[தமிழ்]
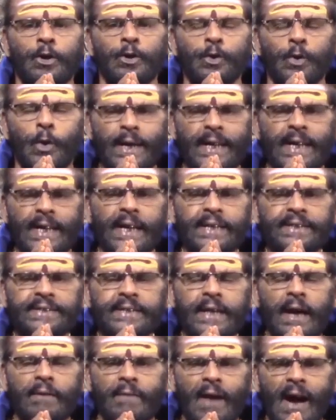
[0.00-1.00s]

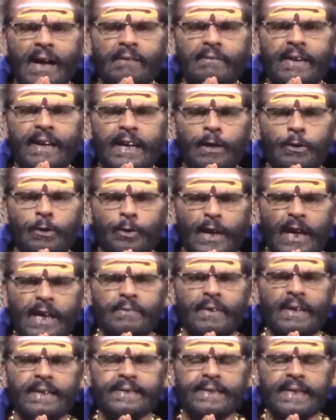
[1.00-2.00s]
நோயற்ற வாழ்வே
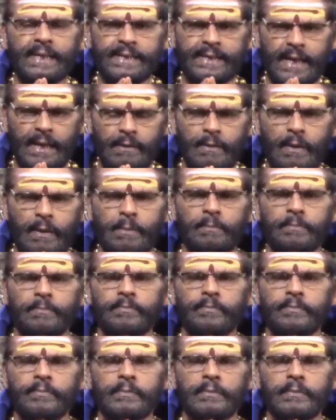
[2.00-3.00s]
குறைவற்ற செல்வம்
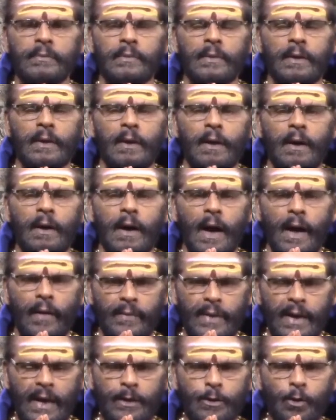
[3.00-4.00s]

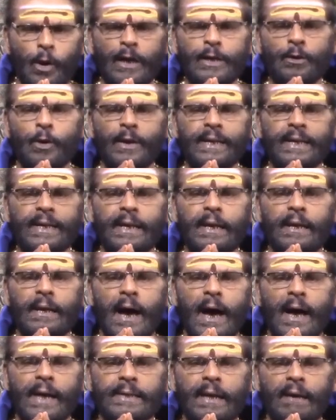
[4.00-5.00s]
அந்த நோய் நொடி
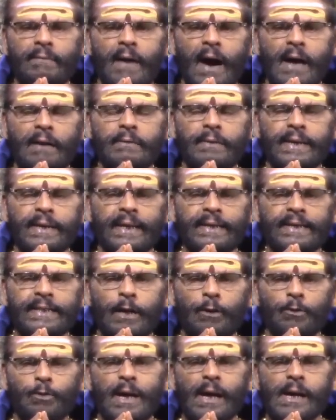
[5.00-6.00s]
இல்லாத வாழ்வு இந்த
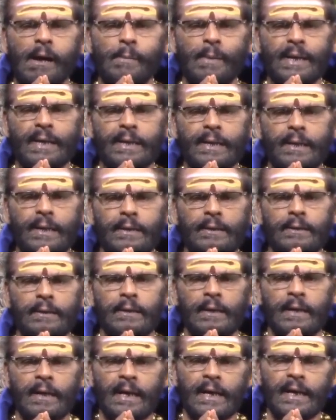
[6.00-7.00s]
உலக மக்கள்
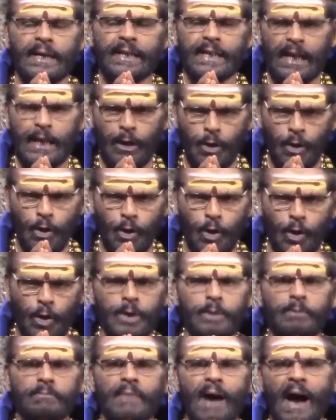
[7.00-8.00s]

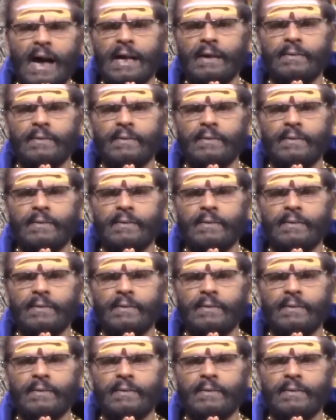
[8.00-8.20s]
எல்லோரும் வாழ